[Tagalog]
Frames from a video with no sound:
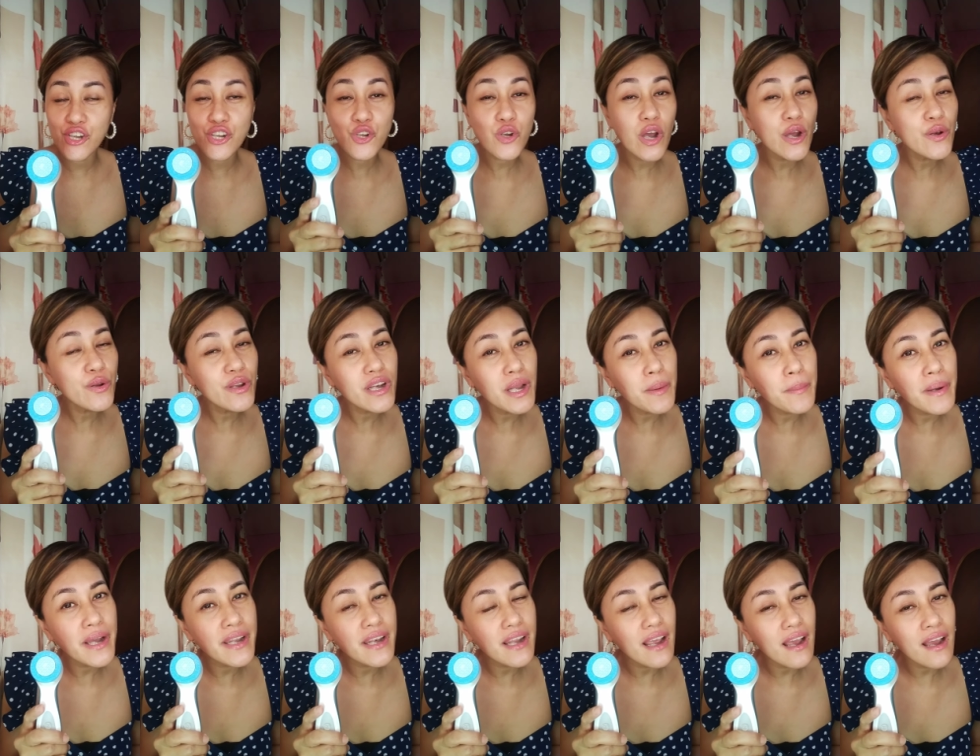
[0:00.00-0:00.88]
So ano
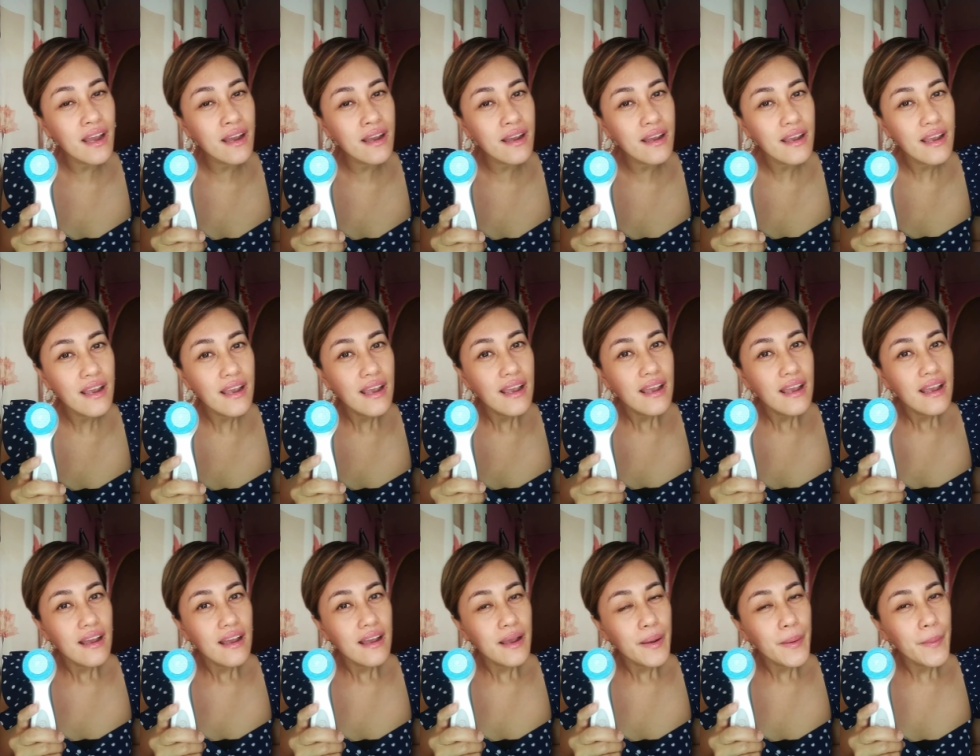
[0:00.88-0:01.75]
naman ang
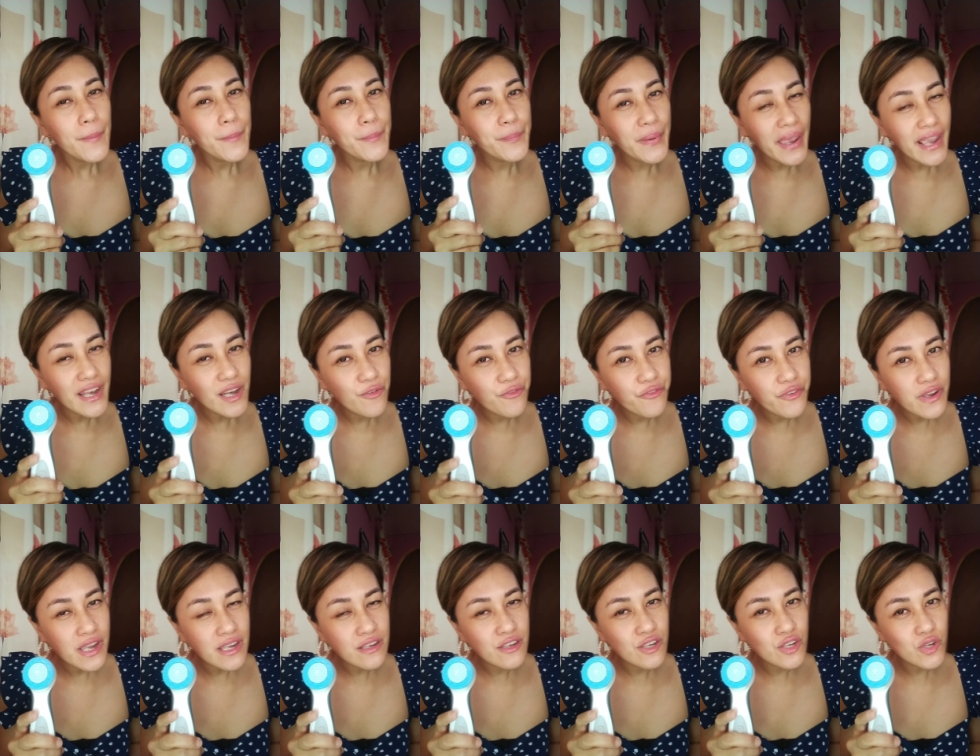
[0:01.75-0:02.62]

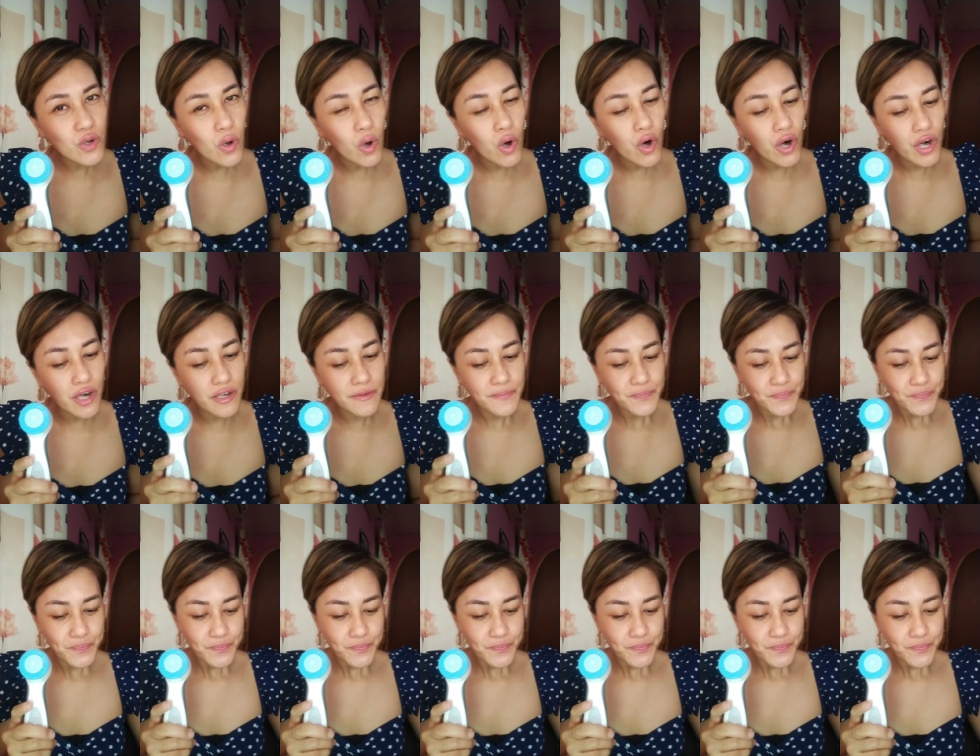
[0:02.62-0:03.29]
benefits or